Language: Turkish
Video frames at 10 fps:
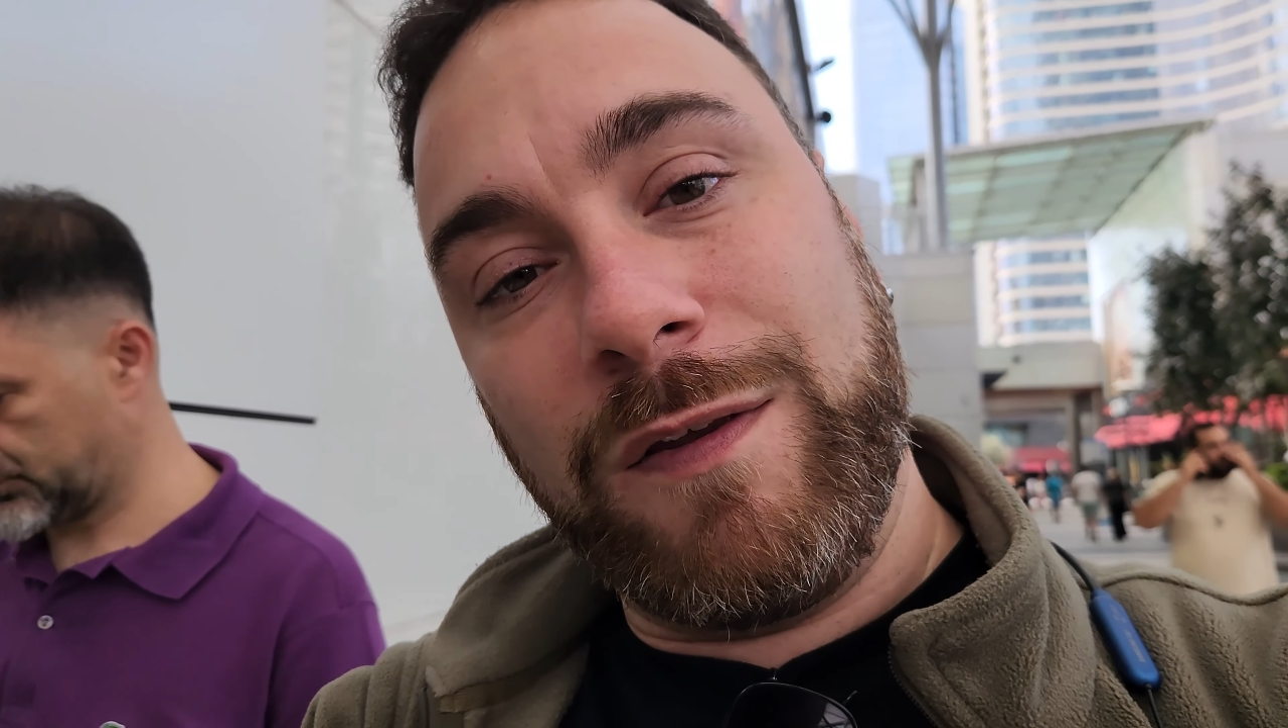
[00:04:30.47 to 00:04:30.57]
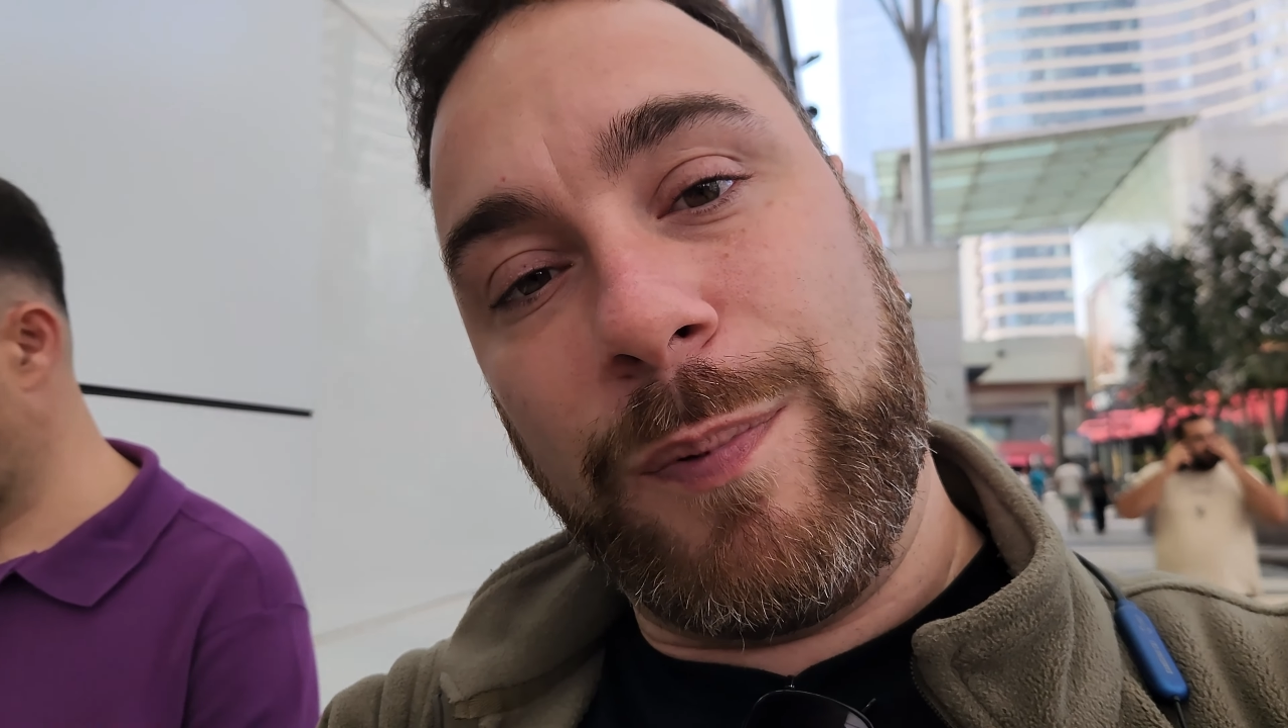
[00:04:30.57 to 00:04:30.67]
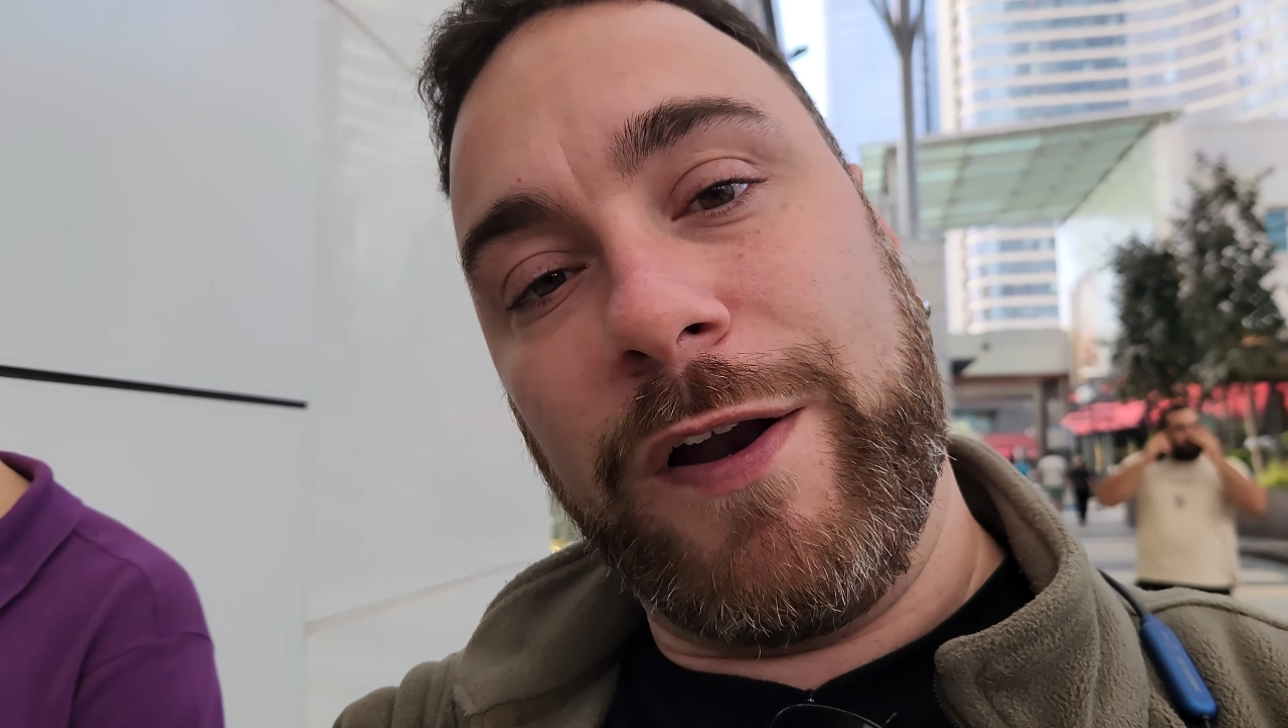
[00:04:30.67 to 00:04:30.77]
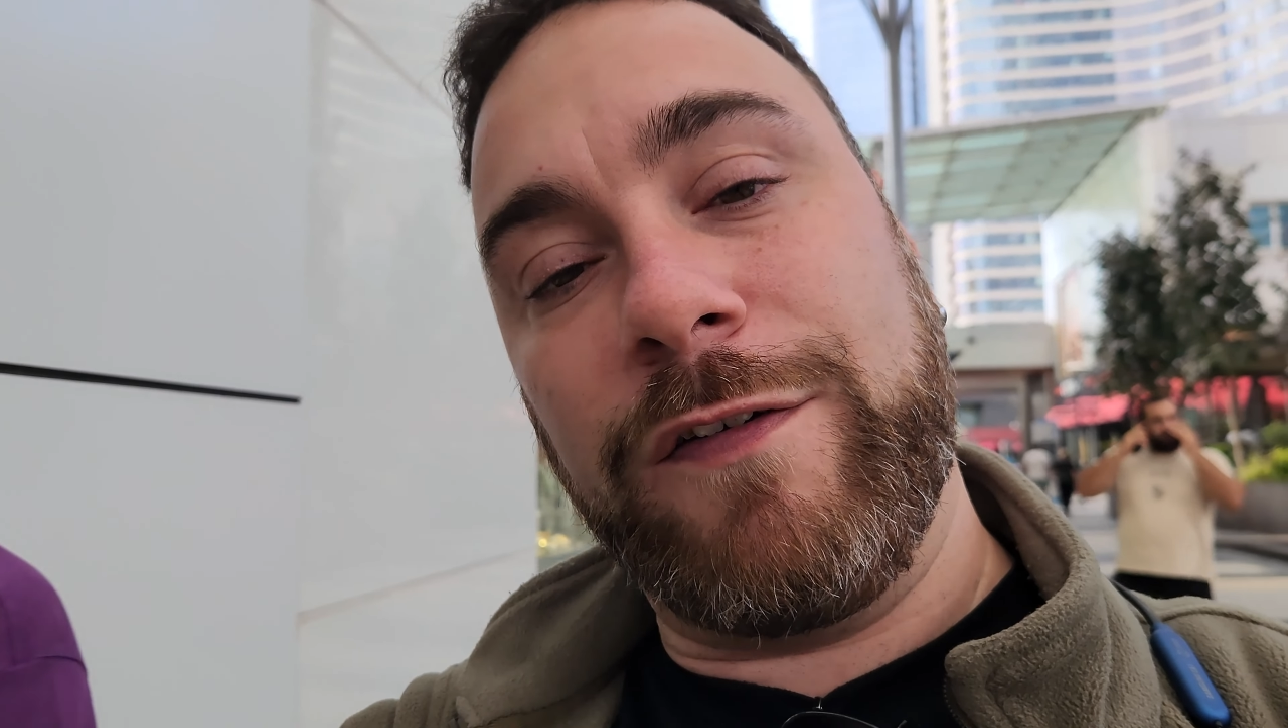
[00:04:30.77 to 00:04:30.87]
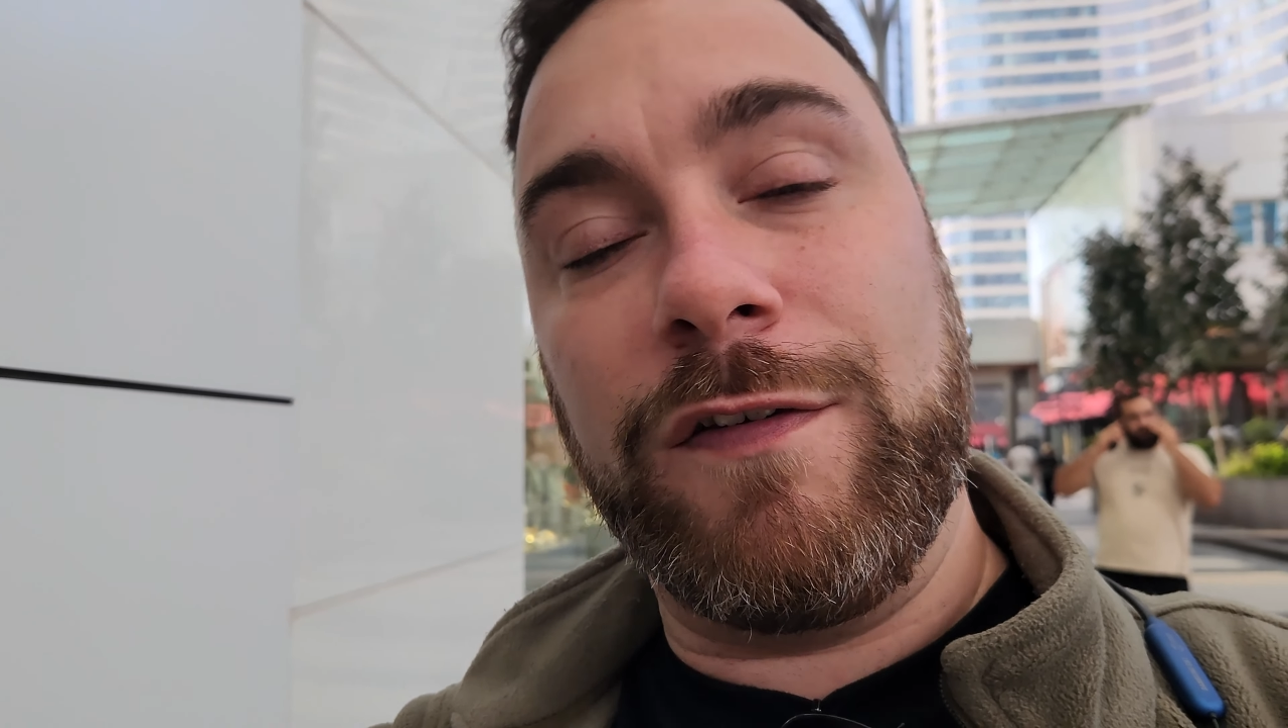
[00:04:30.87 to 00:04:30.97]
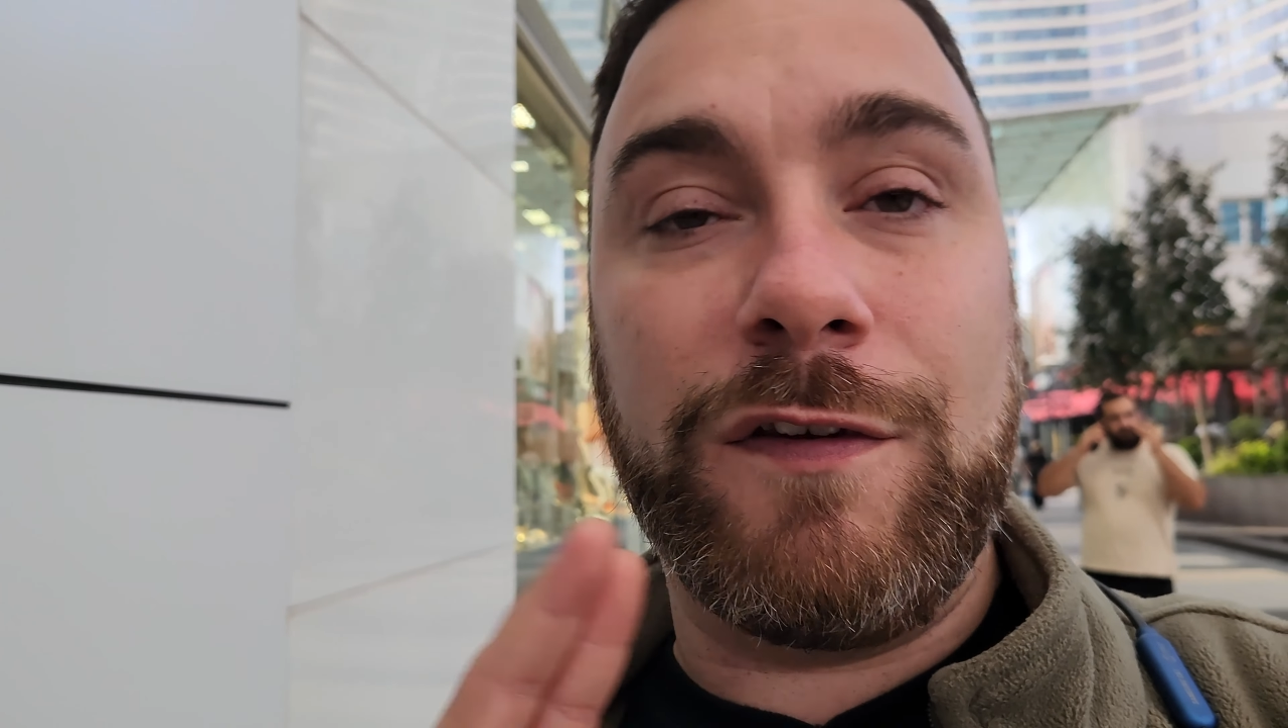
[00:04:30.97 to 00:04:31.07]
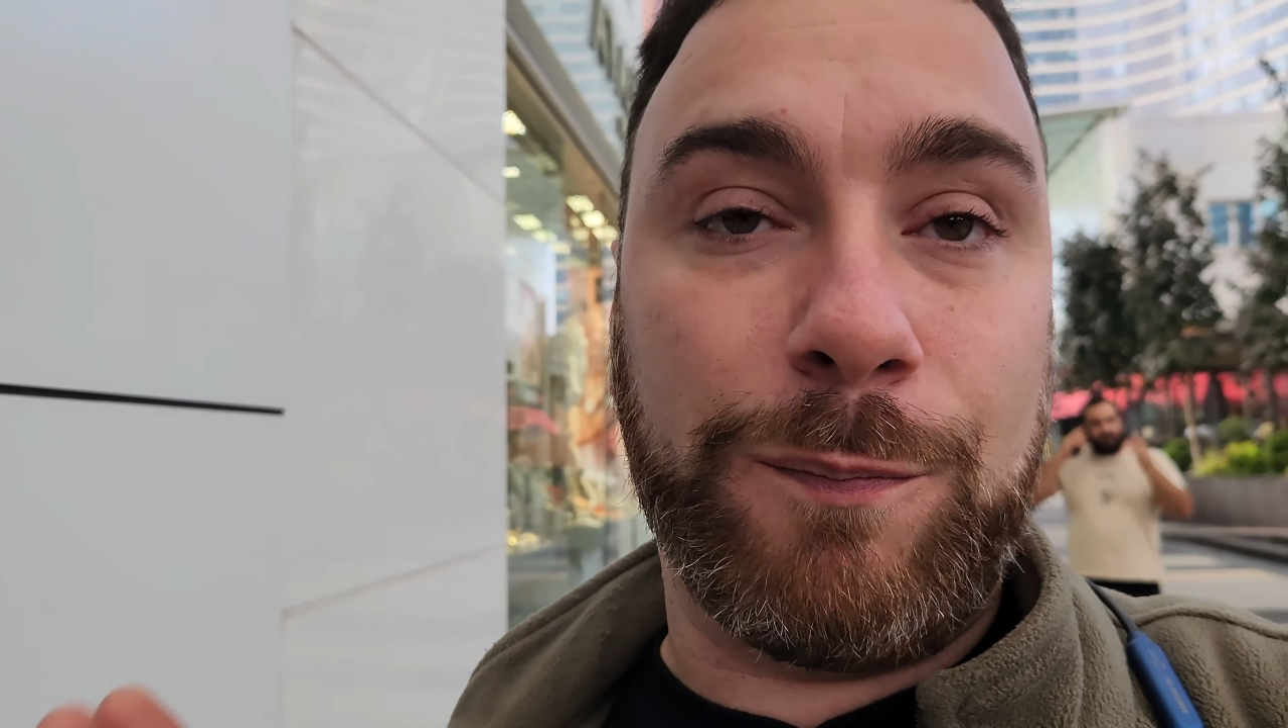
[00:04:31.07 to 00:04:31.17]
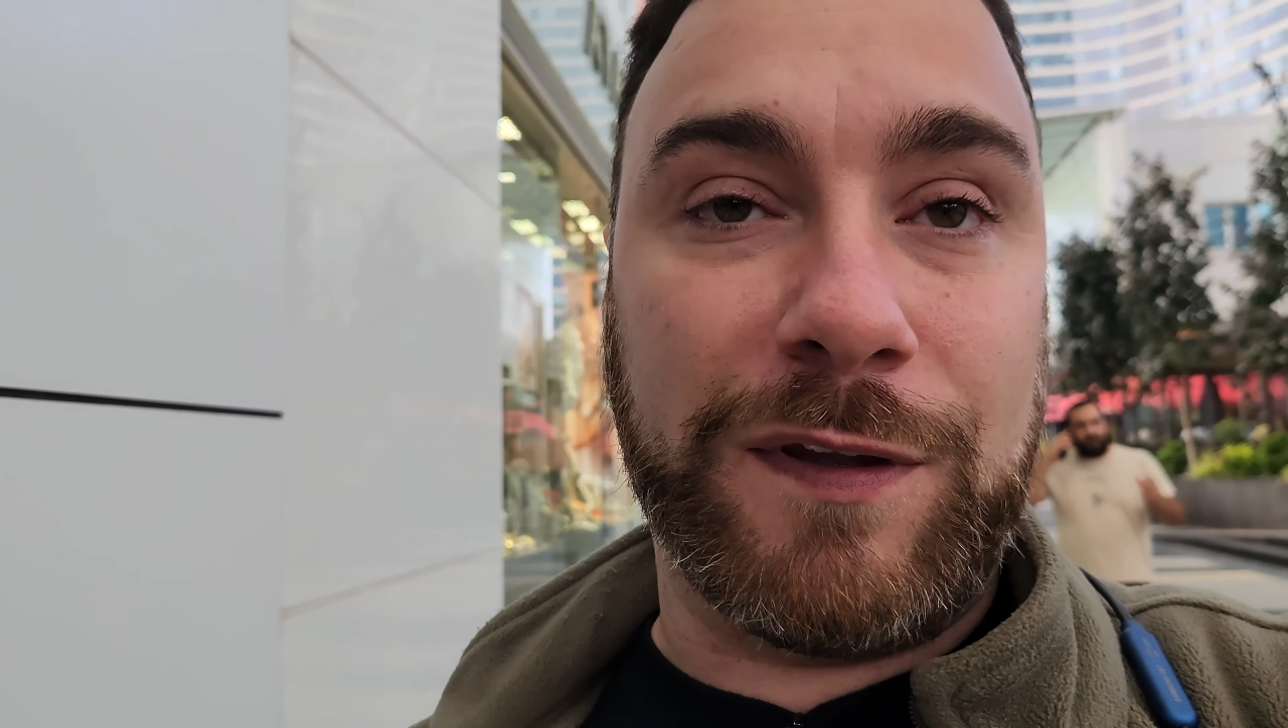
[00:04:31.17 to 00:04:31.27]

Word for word: siparişiniz